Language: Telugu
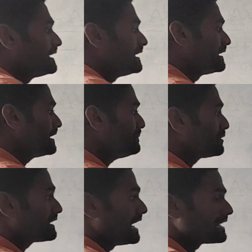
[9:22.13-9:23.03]
అంటే ఏంటంటే
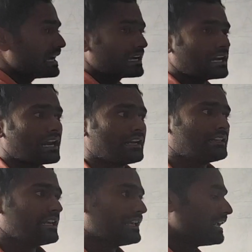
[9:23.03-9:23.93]
ఇప్పుడు కారణాంకాలు
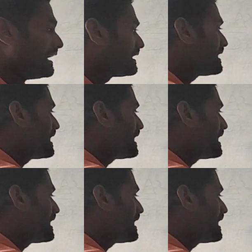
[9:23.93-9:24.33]
అనేది తెలియాలి